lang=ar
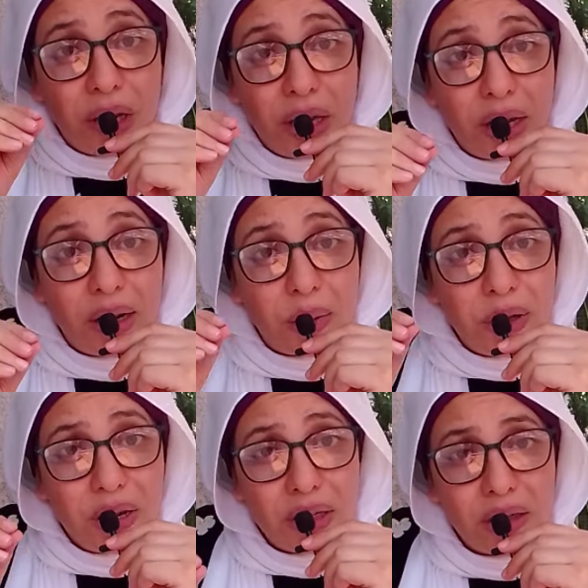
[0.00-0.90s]
ايه اللي
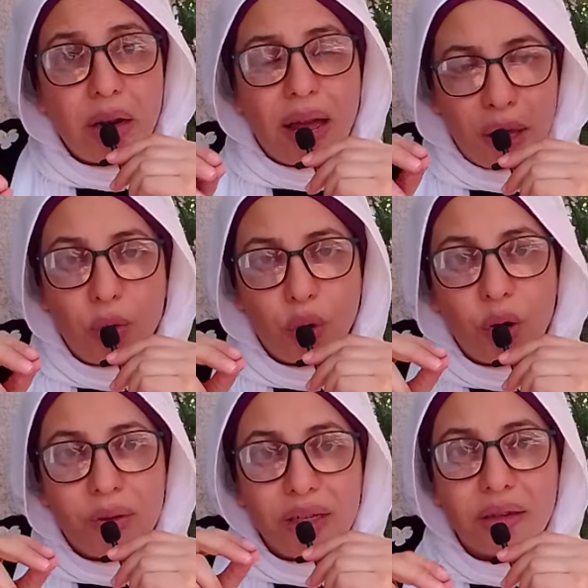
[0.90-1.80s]
بيحصل ايوه هو
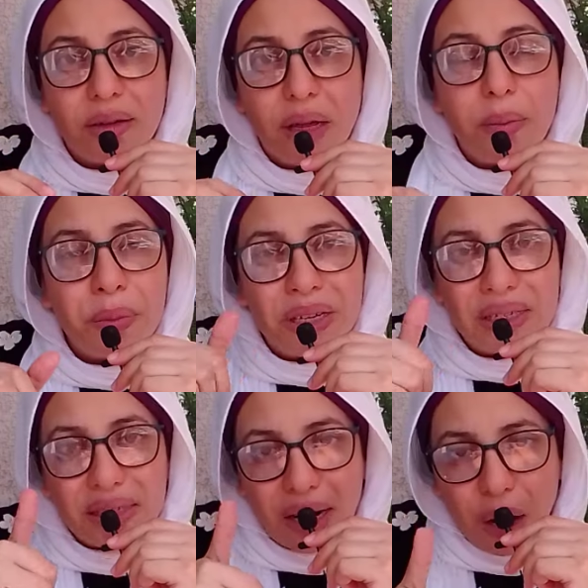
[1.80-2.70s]
اللي بيحصل ده
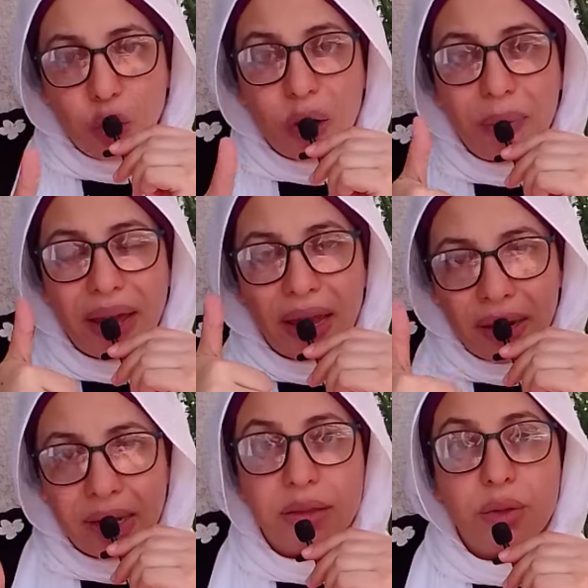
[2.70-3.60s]
بيسرقوا
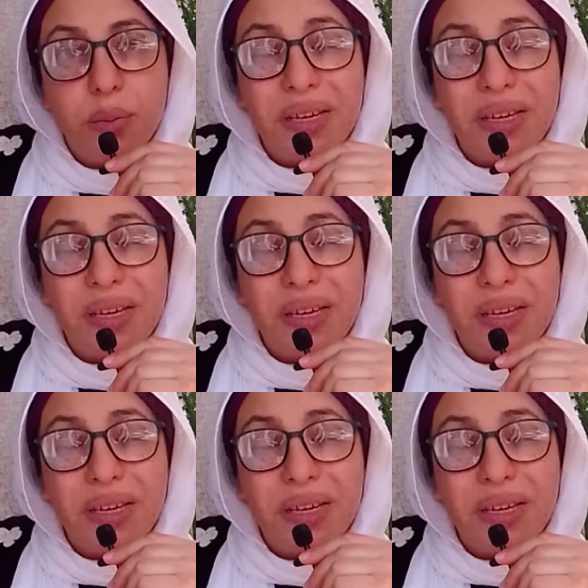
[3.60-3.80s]
البيانات